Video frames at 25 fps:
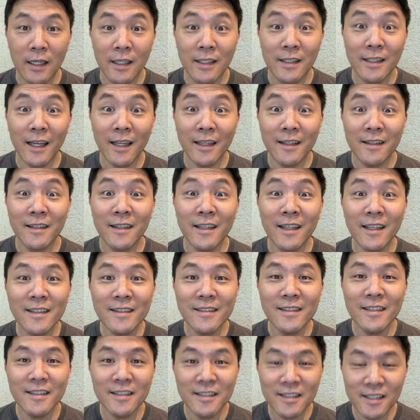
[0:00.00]
e é
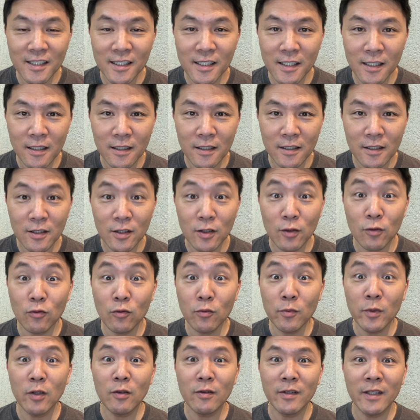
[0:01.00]
nesse dia que o
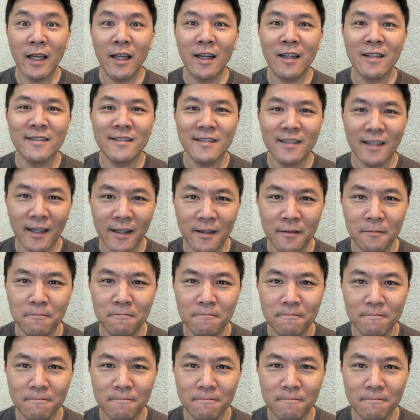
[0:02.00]
número dela sai.